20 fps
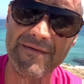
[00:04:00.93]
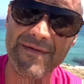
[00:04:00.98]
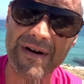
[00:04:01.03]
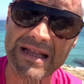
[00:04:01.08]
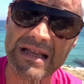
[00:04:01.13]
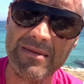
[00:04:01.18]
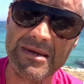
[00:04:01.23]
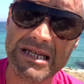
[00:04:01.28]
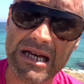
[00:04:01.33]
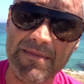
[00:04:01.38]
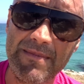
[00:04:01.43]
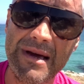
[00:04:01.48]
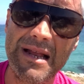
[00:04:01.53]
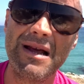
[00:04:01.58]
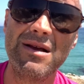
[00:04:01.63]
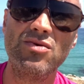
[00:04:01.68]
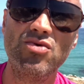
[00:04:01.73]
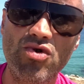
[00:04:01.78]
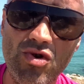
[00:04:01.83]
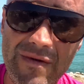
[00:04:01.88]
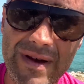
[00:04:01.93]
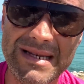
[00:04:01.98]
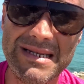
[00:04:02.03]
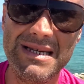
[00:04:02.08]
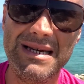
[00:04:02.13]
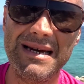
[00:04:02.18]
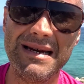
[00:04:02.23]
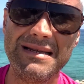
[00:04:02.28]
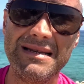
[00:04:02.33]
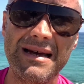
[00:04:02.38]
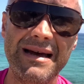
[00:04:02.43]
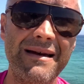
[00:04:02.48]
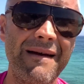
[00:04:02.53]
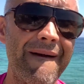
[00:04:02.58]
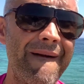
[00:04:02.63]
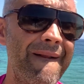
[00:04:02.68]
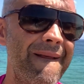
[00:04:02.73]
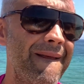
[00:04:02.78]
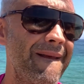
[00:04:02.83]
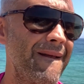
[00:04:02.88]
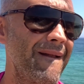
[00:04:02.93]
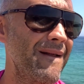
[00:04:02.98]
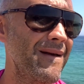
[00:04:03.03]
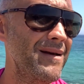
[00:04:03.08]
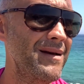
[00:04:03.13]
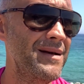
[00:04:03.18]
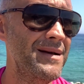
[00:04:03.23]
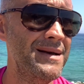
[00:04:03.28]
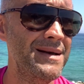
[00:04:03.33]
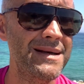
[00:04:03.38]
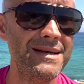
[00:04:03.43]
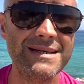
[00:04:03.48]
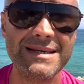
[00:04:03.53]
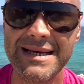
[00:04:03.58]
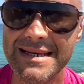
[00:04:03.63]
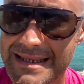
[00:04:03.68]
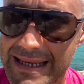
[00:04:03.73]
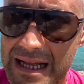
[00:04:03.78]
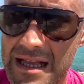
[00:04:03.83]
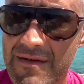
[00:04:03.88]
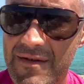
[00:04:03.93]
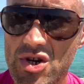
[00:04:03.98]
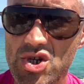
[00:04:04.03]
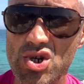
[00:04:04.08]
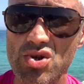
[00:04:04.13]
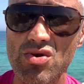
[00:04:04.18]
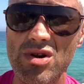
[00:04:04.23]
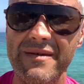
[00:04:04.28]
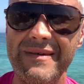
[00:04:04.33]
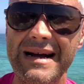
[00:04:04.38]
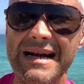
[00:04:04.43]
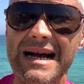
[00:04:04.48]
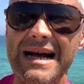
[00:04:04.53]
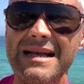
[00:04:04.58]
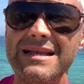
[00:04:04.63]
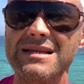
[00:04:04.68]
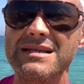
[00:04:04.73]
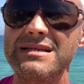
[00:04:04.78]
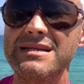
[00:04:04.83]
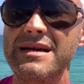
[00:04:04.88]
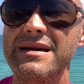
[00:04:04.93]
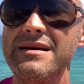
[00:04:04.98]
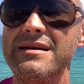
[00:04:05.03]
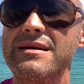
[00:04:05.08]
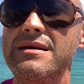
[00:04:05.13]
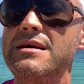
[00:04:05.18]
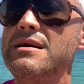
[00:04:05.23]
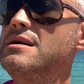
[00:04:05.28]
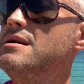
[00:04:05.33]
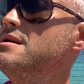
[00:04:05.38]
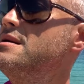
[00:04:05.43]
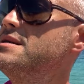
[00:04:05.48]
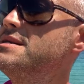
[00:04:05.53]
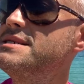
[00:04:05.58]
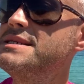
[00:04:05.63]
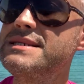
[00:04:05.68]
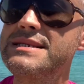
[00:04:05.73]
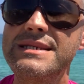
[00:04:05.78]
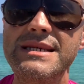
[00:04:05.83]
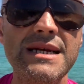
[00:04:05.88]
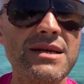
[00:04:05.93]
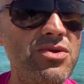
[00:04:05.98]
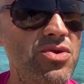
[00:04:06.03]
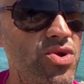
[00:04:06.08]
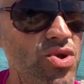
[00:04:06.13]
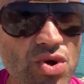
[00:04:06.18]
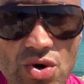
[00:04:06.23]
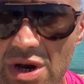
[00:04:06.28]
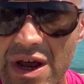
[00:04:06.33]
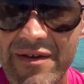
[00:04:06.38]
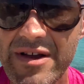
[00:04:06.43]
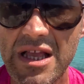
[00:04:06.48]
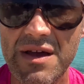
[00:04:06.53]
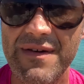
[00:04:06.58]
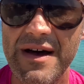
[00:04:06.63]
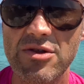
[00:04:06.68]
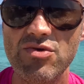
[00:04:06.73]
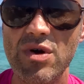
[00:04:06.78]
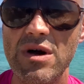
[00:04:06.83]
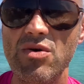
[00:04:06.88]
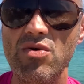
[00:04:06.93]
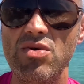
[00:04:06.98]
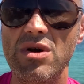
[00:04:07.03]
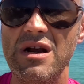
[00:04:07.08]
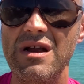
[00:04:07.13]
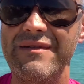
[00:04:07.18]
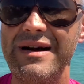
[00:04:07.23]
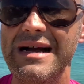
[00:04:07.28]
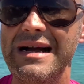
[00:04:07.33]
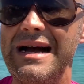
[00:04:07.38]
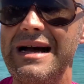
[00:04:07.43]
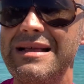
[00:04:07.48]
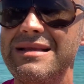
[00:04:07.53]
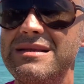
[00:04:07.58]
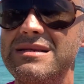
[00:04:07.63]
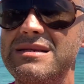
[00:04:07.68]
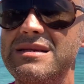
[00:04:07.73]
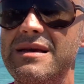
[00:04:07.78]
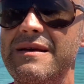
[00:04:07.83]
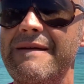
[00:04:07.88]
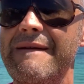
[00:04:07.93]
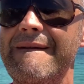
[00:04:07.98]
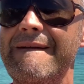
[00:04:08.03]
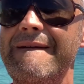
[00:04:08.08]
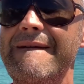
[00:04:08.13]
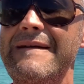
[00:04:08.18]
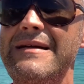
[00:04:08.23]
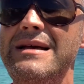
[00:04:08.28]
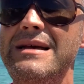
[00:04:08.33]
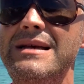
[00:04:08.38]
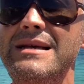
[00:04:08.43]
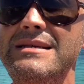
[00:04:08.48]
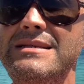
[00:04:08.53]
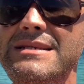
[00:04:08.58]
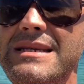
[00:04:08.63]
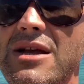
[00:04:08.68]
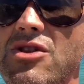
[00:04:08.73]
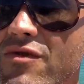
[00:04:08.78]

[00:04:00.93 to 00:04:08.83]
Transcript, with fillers: fatemi sapere dove siete, se state facendo le vacanze, se non avete fatto ancora le vacanze, se